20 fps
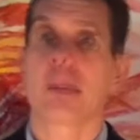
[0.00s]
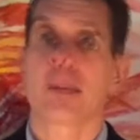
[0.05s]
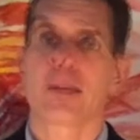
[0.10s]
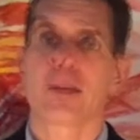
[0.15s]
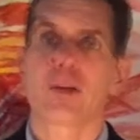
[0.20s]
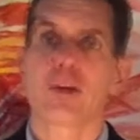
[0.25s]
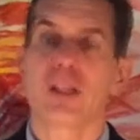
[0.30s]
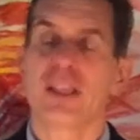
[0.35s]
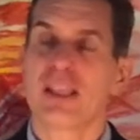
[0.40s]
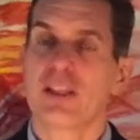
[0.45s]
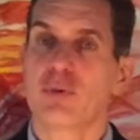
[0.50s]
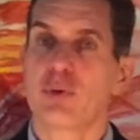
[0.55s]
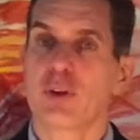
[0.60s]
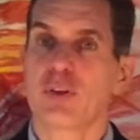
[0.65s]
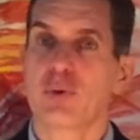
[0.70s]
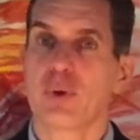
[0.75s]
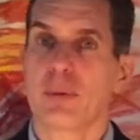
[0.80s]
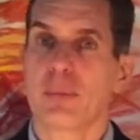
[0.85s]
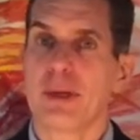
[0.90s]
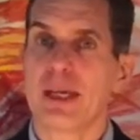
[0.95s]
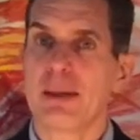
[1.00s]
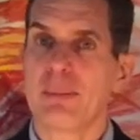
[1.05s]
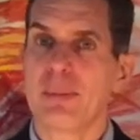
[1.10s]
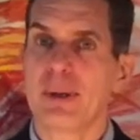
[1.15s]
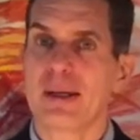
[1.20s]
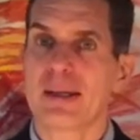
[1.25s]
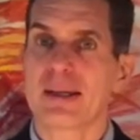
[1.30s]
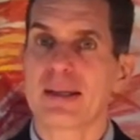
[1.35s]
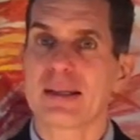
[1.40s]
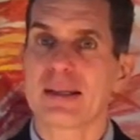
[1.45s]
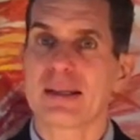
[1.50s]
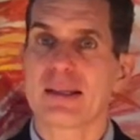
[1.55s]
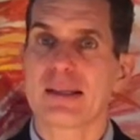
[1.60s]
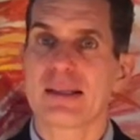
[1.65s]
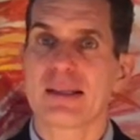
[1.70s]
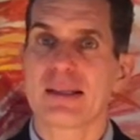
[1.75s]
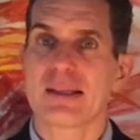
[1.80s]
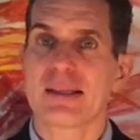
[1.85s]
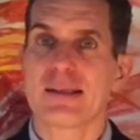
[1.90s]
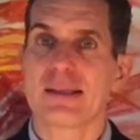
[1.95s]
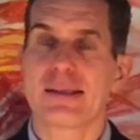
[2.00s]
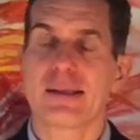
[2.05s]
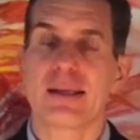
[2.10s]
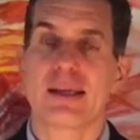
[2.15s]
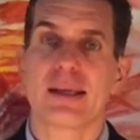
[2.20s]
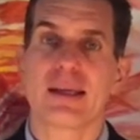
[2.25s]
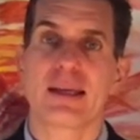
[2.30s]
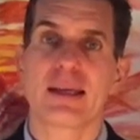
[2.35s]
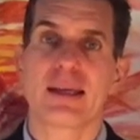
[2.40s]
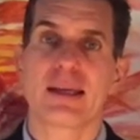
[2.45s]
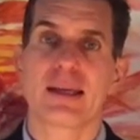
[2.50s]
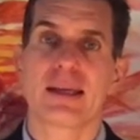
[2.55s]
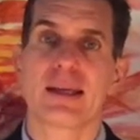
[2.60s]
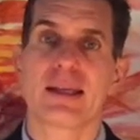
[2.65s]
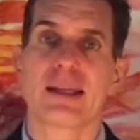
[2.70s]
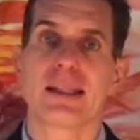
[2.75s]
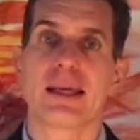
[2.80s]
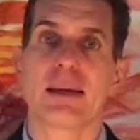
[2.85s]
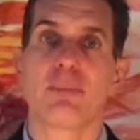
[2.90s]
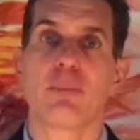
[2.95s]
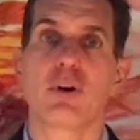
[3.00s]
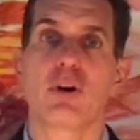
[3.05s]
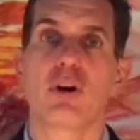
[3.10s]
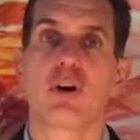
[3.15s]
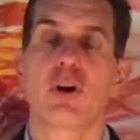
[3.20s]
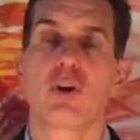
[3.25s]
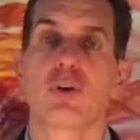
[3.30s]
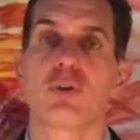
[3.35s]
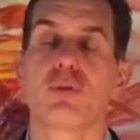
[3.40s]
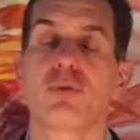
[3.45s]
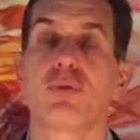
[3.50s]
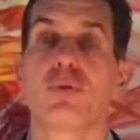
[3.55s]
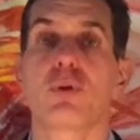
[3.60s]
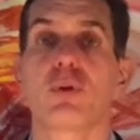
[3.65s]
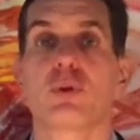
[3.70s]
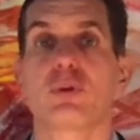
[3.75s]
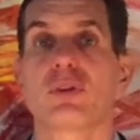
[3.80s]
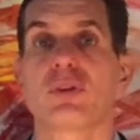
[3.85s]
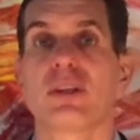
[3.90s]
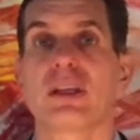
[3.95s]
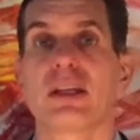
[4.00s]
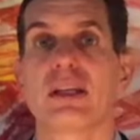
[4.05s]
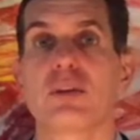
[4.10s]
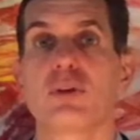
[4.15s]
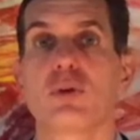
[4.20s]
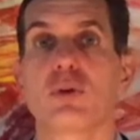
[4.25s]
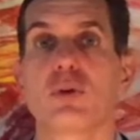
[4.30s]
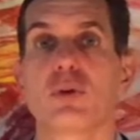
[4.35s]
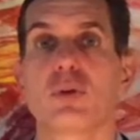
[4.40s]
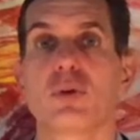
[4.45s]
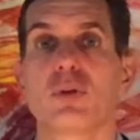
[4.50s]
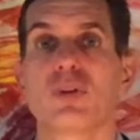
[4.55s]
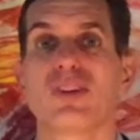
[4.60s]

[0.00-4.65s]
Connais-toi toi-même c'est d'abord une volonté de